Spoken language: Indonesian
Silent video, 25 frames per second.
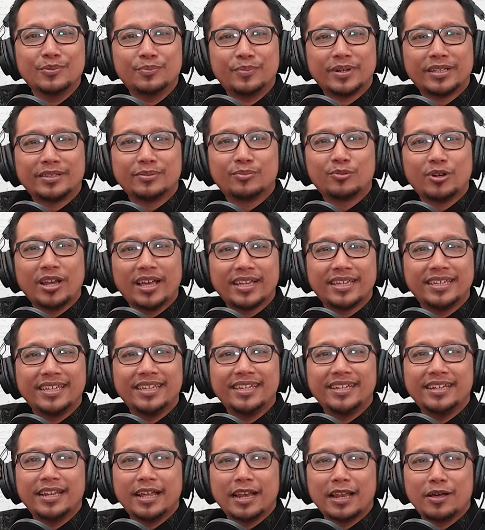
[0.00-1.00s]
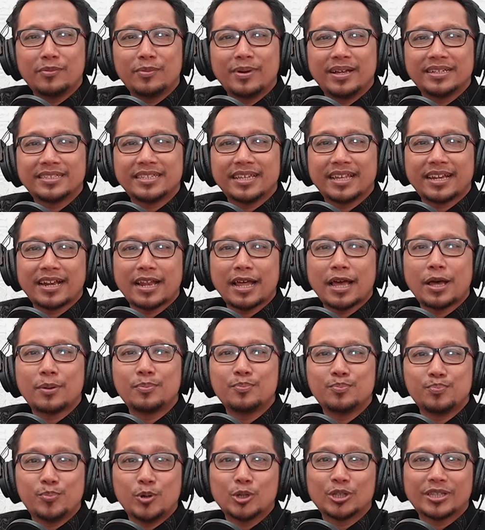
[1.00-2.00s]
Bertemu lagi dalam
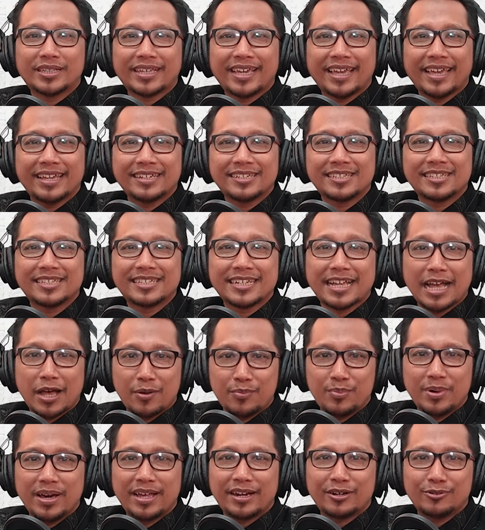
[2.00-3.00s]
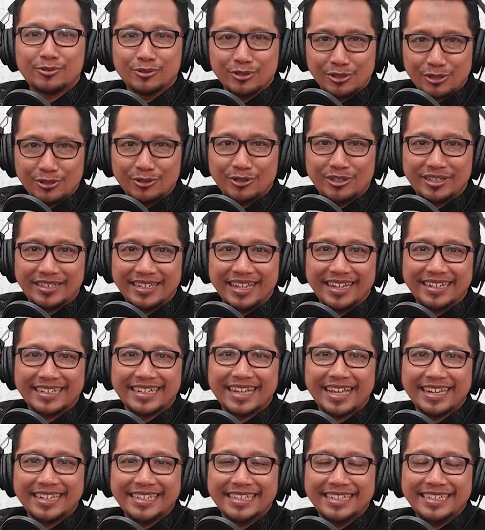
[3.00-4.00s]
acara podcast Kabar Unsut
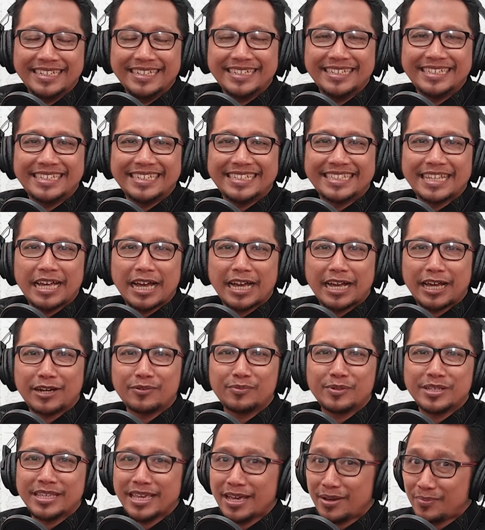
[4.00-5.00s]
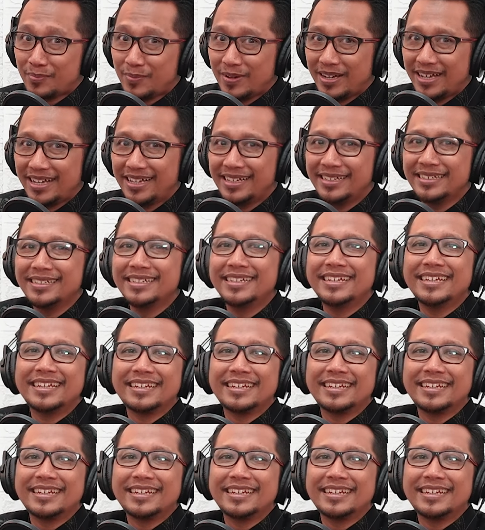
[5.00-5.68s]
dan kali ini kita akan menyapa